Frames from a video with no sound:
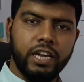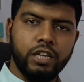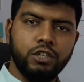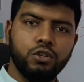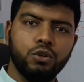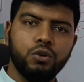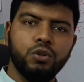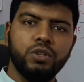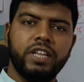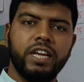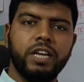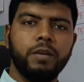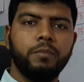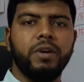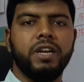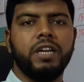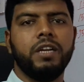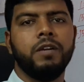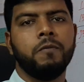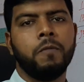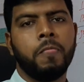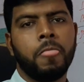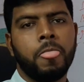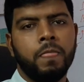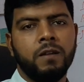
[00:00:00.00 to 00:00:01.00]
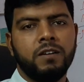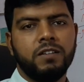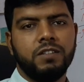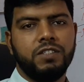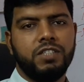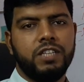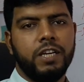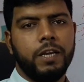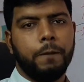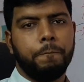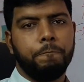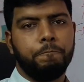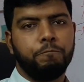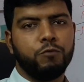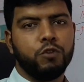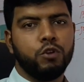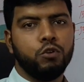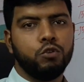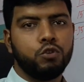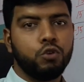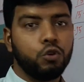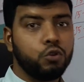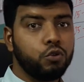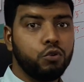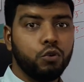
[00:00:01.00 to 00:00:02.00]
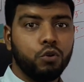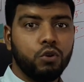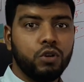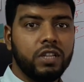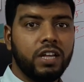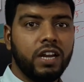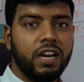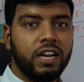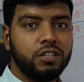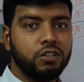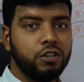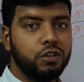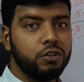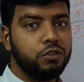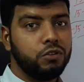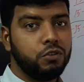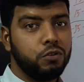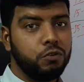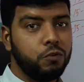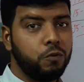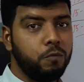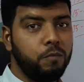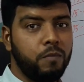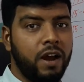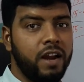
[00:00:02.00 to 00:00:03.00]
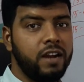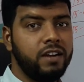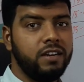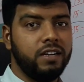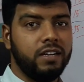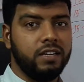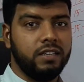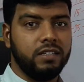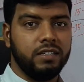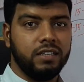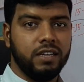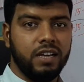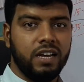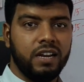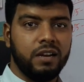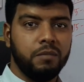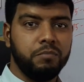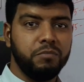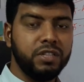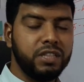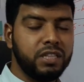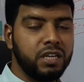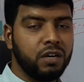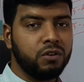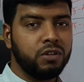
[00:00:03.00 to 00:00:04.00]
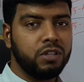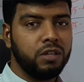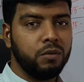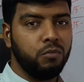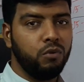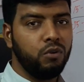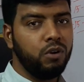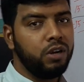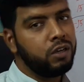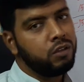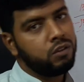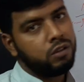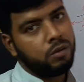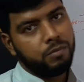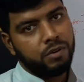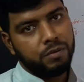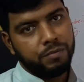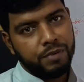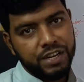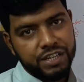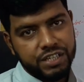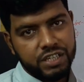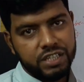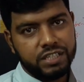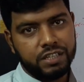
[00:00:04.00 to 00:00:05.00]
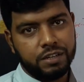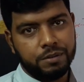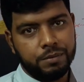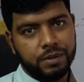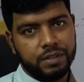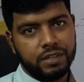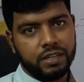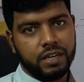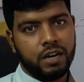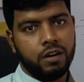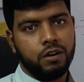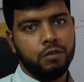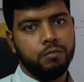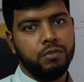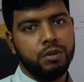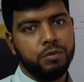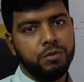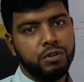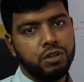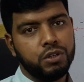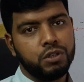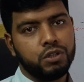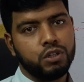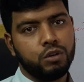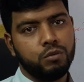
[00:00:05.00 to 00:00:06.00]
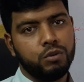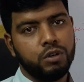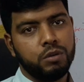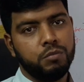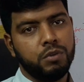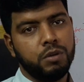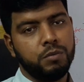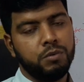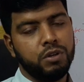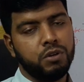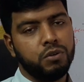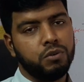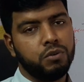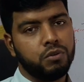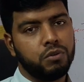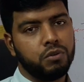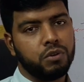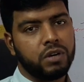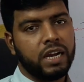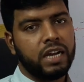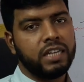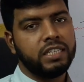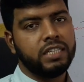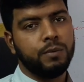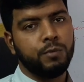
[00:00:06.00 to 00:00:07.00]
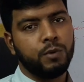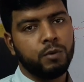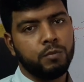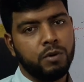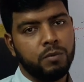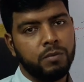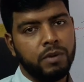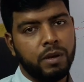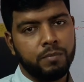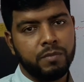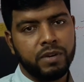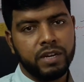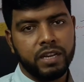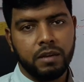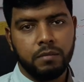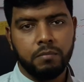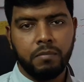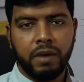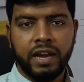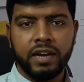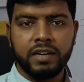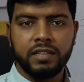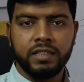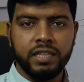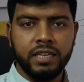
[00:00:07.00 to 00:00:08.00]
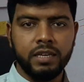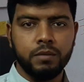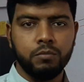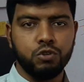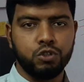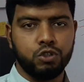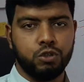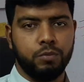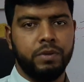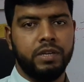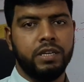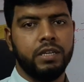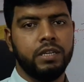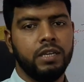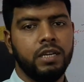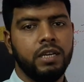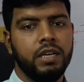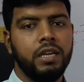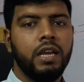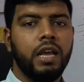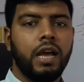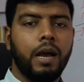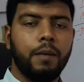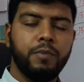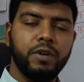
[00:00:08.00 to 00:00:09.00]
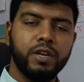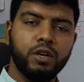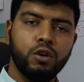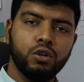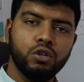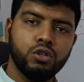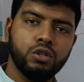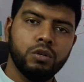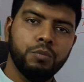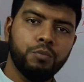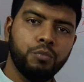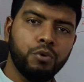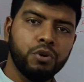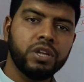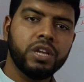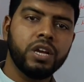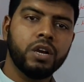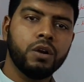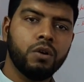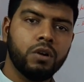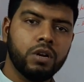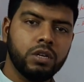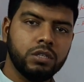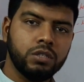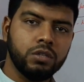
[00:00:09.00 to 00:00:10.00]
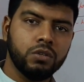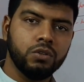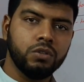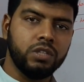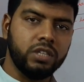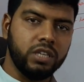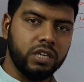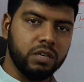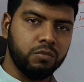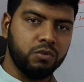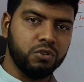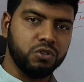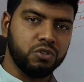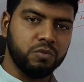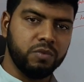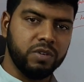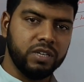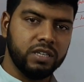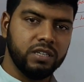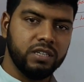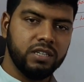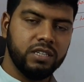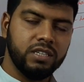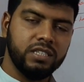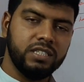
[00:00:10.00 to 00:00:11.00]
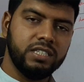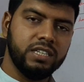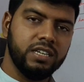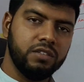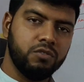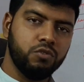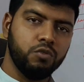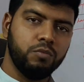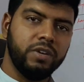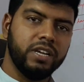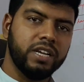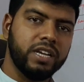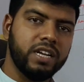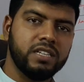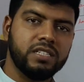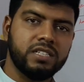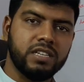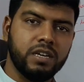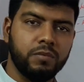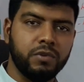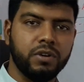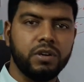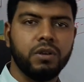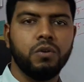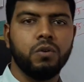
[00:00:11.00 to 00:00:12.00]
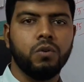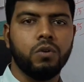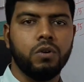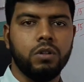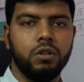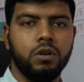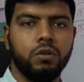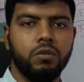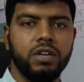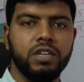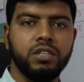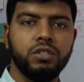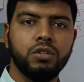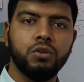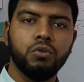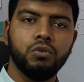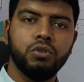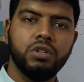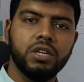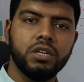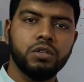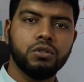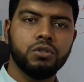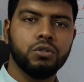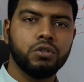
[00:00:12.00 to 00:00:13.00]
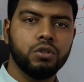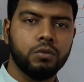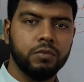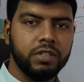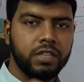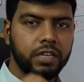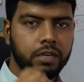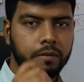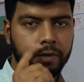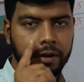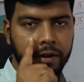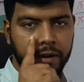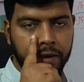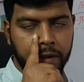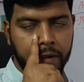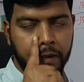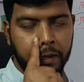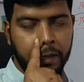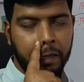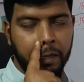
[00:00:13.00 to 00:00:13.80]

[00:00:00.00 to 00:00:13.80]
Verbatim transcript: এর জন্য দেখবেন যে সত্য কথার আসলে কিন্তু কোনো মার নেই আর মিথ্যা কথা বললে কিন্তু আপনি ফেসে যাবেন কারণ বিভিন্ন সময় বিভিন্ন কাজ এমনভাবে আপনাকে বাইরে দিয়ে বসবে আপনাকে অনেক সময় পরীক্ষা করার জন্য দিয়ে বসবে যে তুমি এই কাজটা আমাকে করে দাও এই জন্য অধিকাংশ সময় দেখবেন